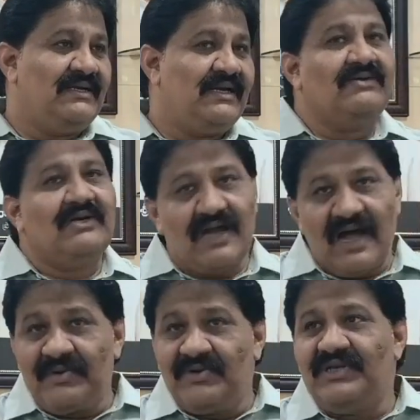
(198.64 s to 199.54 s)
లేకుంటే
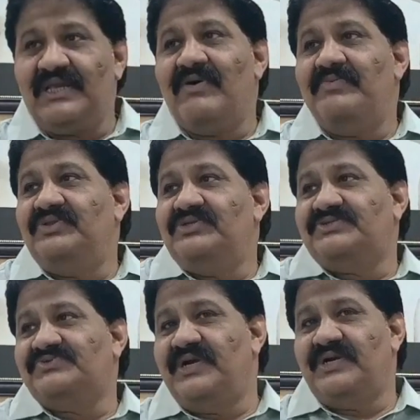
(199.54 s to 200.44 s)
కామనూరికి ఏం అభివృద్ధి
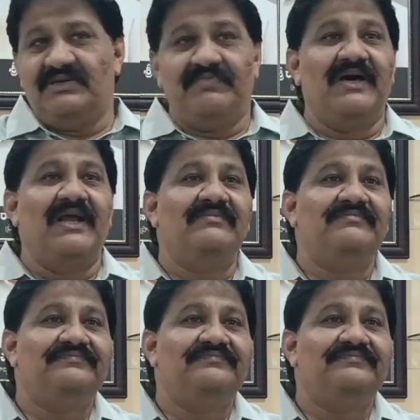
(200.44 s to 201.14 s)
చేసుకున్నాడో చెప్పాలా